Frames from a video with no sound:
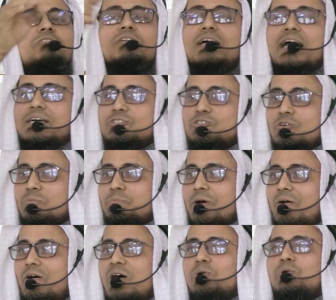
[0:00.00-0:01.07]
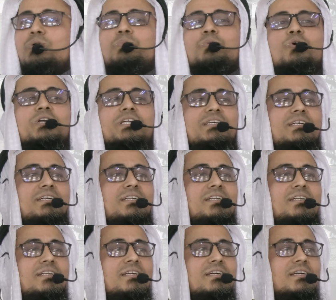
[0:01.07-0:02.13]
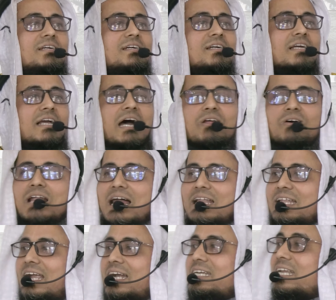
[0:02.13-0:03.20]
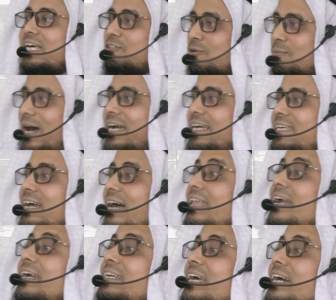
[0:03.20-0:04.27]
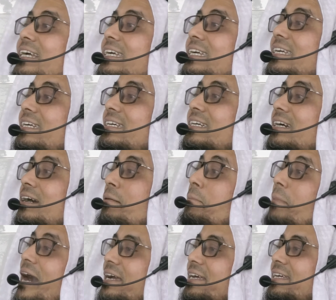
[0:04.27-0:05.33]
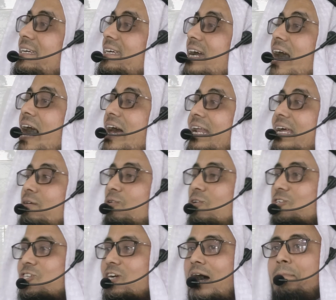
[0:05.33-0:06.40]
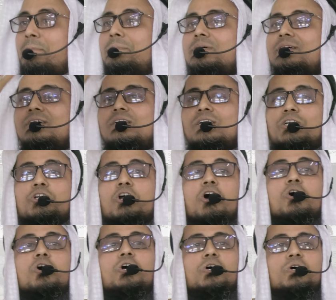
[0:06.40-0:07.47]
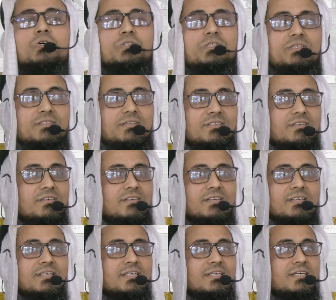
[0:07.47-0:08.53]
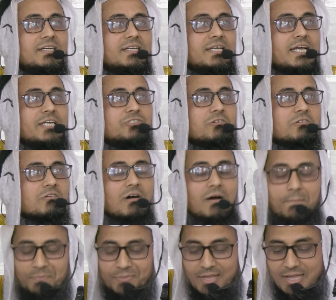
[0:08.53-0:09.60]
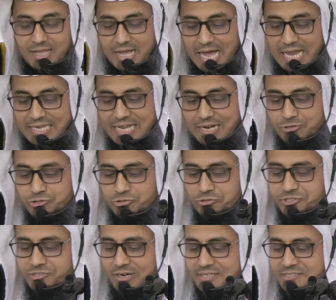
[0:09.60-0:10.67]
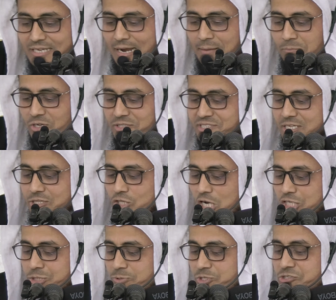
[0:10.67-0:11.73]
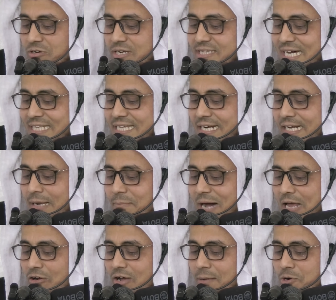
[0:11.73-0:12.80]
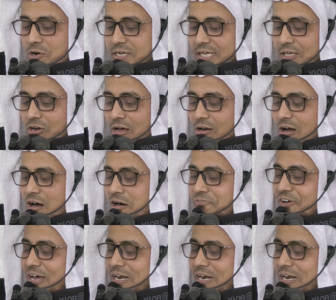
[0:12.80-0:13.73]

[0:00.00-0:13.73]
ভিতরে একজন পাওয়াও খুব কঠিন কারণ আল্লাহটা তো বাকি আল্লাহটা কি বাকি আর এইগুলো সব নগদ এজন্য আল্লাহ রসুল সাল্লাম বলছেন দশ বছরে তাদেরকে মারো এবং কি করো